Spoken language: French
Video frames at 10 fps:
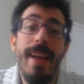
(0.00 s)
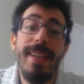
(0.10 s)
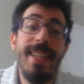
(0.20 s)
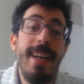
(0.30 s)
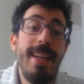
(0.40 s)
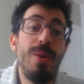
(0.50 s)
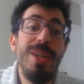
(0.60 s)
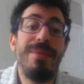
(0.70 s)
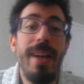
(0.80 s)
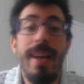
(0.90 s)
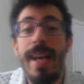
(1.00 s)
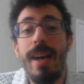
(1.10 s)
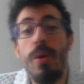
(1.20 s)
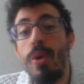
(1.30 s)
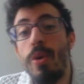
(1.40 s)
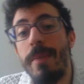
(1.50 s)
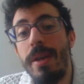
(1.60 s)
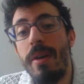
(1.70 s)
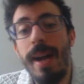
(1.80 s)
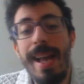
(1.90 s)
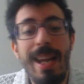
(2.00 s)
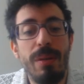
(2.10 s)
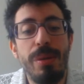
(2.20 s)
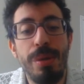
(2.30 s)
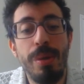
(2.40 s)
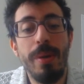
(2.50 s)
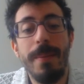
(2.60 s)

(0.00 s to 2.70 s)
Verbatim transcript: Calé Caulifla LR, le meilleur LR du jeu.